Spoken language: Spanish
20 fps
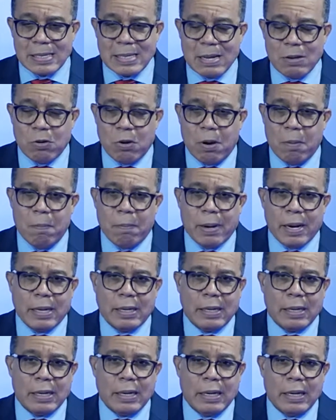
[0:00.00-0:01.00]
hombre
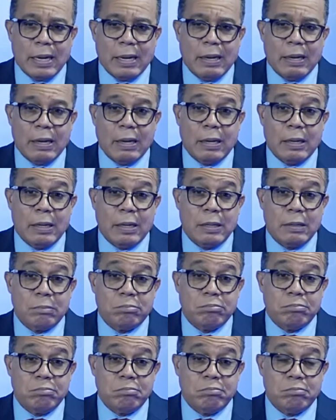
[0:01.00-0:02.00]
que... Eh,
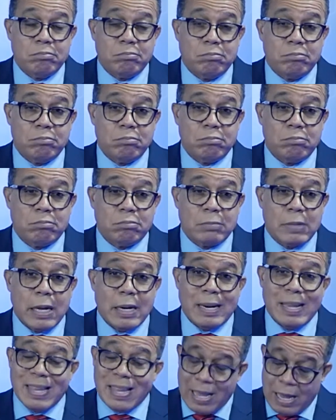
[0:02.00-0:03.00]

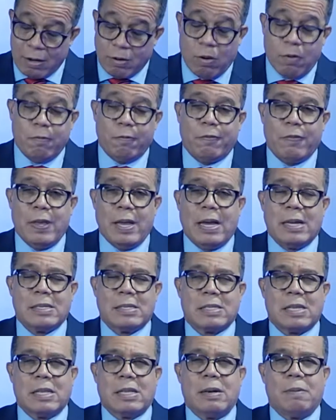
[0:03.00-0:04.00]
tenía
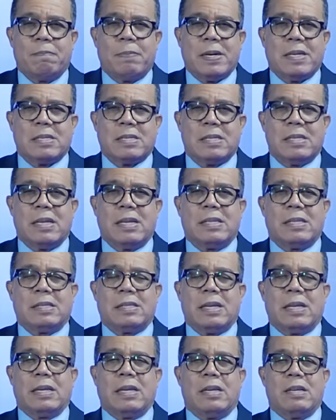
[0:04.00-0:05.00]
confianza del
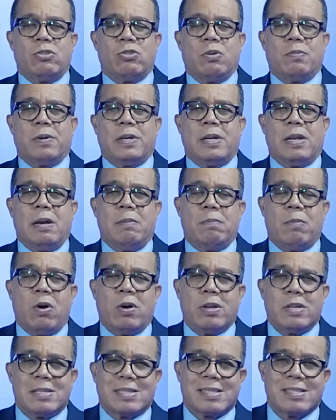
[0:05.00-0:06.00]
presidente Jovenel
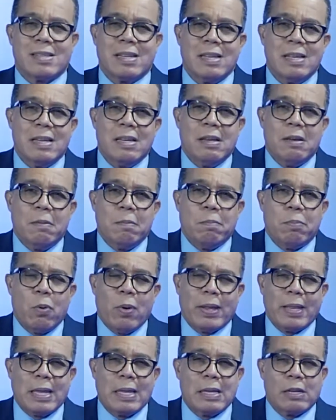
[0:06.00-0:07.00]
Mois,
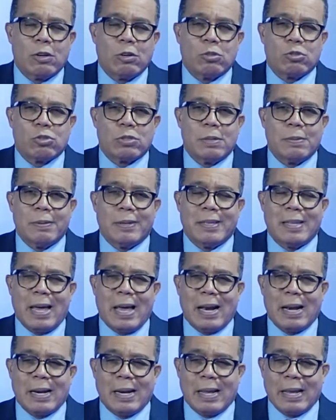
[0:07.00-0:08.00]
puede inclusive
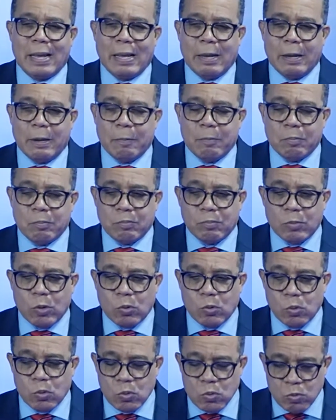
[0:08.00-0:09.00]
darle
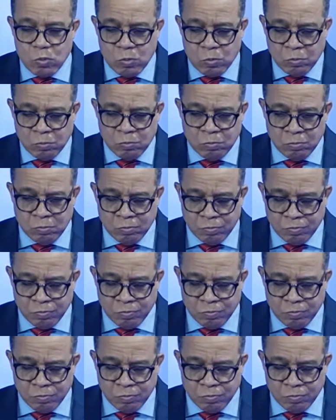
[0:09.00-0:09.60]
un,